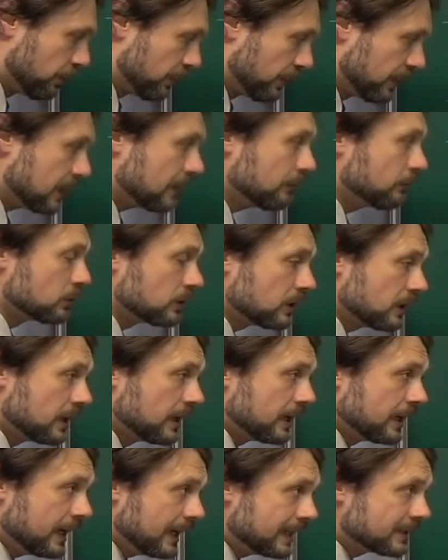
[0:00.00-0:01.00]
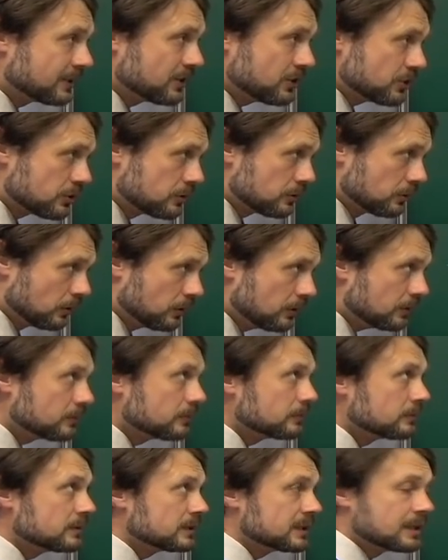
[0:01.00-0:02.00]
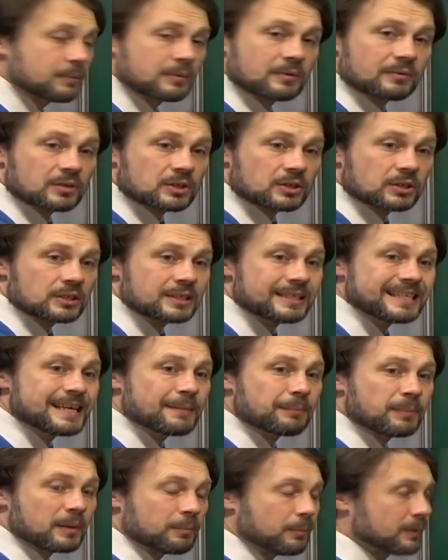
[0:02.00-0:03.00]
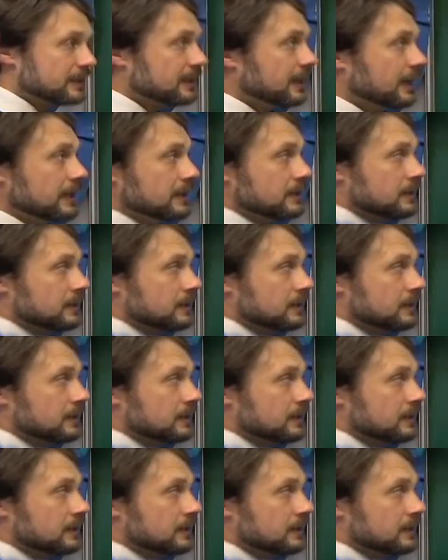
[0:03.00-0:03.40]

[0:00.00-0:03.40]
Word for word: Так вот, это число степени вершины не пропадает